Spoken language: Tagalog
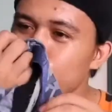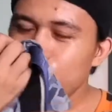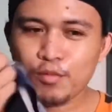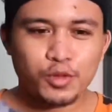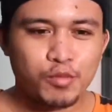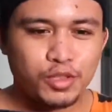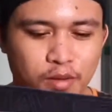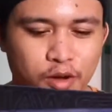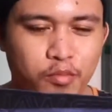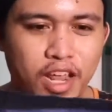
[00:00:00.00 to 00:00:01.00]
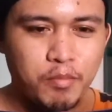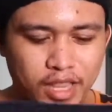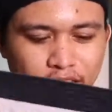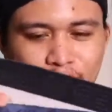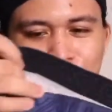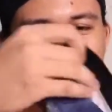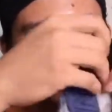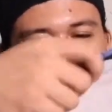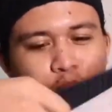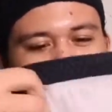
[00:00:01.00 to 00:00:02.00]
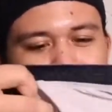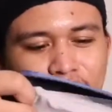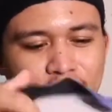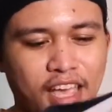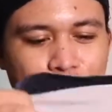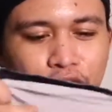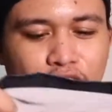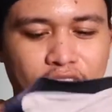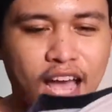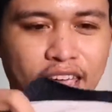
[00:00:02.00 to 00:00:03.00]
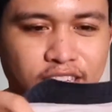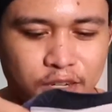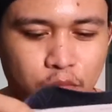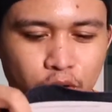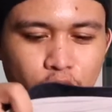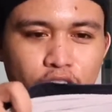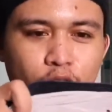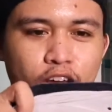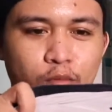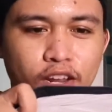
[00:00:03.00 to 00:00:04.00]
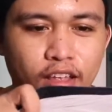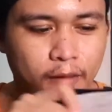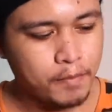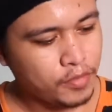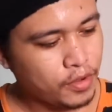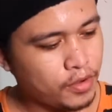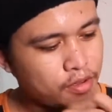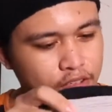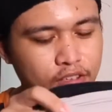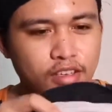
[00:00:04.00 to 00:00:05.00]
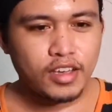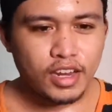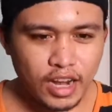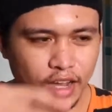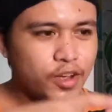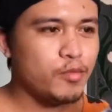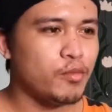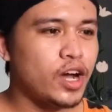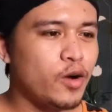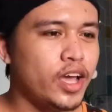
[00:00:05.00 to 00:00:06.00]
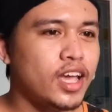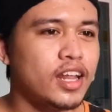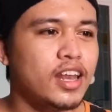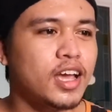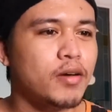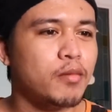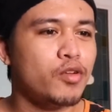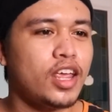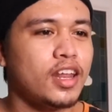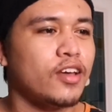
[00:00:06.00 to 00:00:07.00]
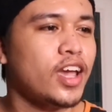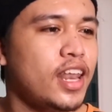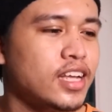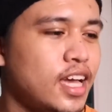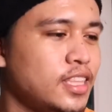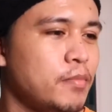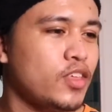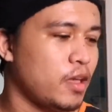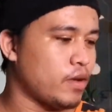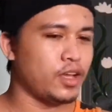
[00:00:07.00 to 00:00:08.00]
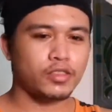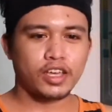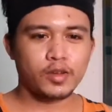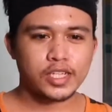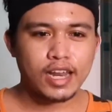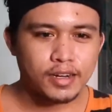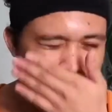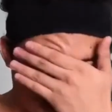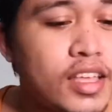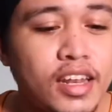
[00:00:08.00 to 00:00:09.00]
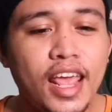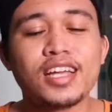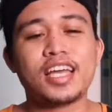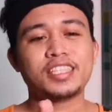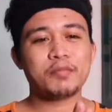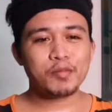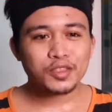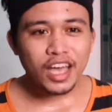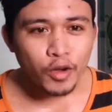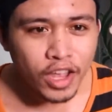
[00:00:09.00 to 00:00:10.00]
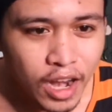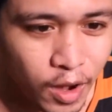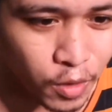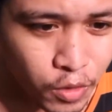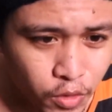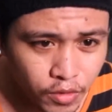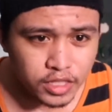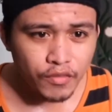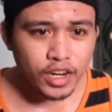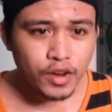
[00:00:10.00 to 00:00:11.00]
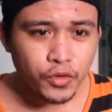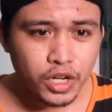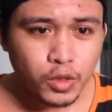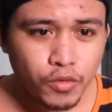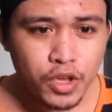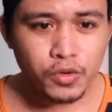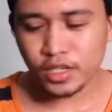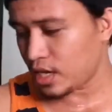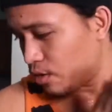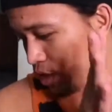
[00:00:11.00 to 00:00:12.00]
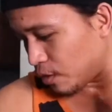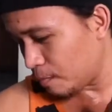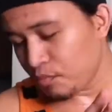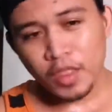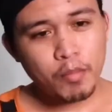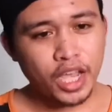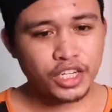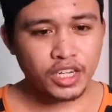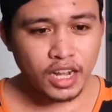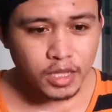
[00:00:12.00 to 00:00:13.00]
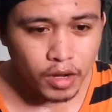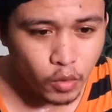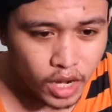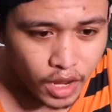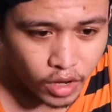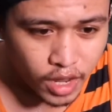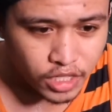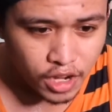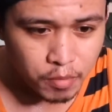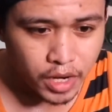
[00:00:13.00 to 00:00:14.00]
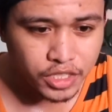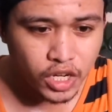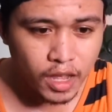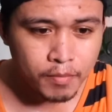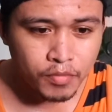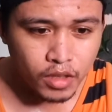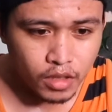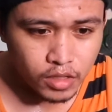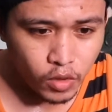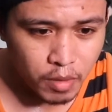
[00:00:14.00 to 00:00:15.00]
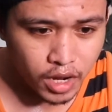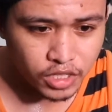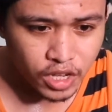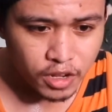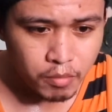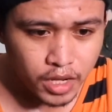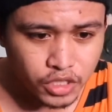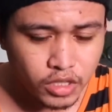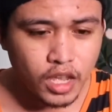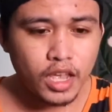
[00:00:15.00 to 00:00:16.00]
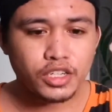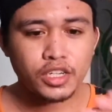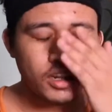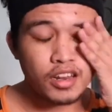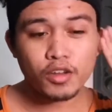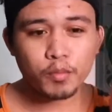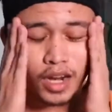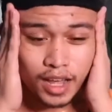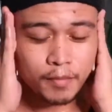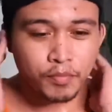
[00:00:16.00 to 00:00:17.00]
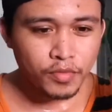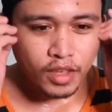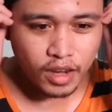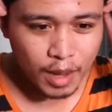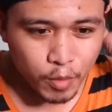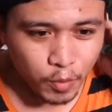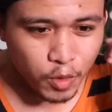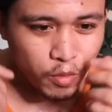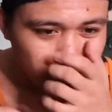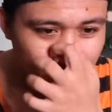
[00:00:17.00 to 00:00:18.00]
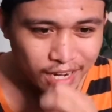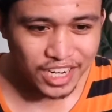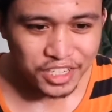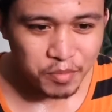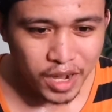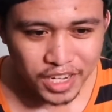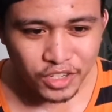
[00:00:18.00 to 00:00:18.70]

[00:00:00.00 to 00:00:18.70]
Mutumo trabaho oh. na built in, no? Naka-built in na dan yung air fryer. hi ka sir, bugnaw inigkuan mo ani. Oh? Niglakaw nimo magaway ka, dili ka magkabunian ni. Okay, next item tagi paningot ang yung seller, no? Next item na pud ta. Hoy, hello. 742 viewers. Hello ninyo. Paki-share ha sa mga walay ko ada share badge ha. So walay mga share badge. Okay, share ni ninyo para namoy promo sa mga na-share badge.